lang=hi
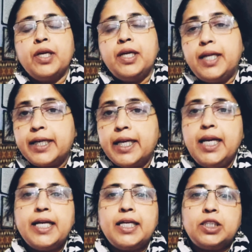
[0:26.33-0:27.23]

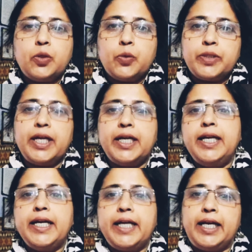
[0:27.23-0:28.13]
लकीली किसी को
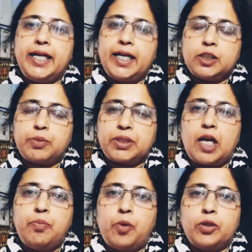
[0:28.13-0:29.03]
देखने के लिए अस्पताल
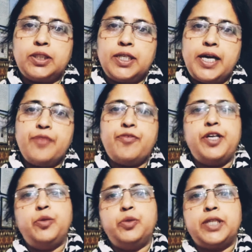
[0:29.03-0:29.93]
पहुंचती है
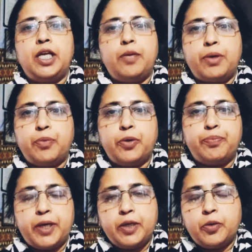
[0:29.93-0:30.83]
वहीं उसे लेबर को
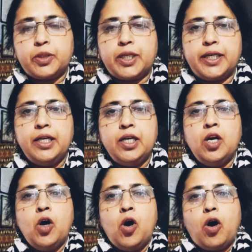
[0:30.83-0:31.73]
पेन होता है
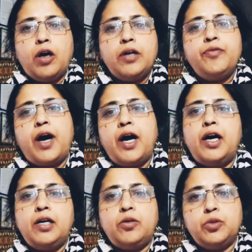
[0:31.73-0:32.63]
और वहां
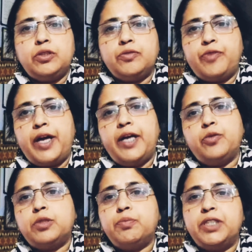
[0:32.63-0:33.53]
उस वह
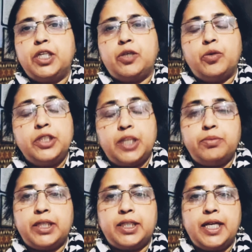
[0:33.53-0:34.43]
उस बच्चे को जन्म
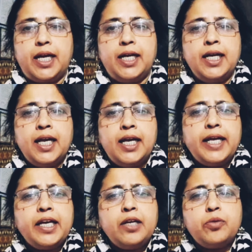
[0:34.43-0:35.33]
देती है
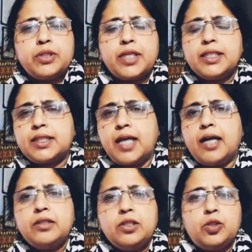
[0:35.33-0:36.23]
लेकिन उसके
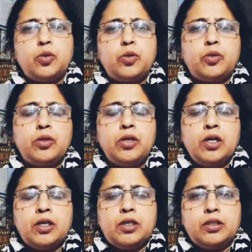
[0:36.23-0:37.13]
साथ जो
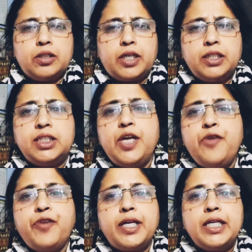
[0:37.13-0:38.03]
कंसीव
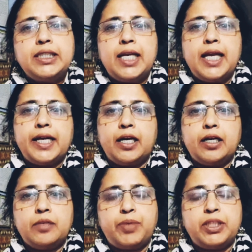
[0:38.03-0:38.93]
करने से
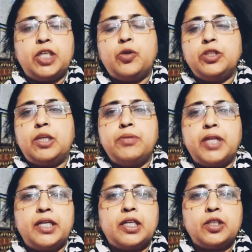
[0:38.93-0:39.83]
लेकर बच्चे को जन्म
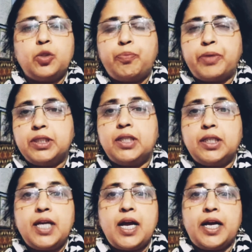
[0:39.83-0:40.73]
देने तक जो
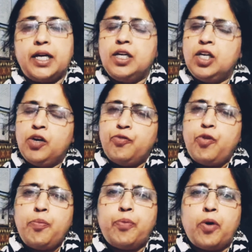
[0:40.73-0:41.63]
परिस्थितियां हैं
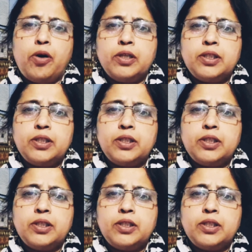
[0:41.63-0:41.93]
वो बहुत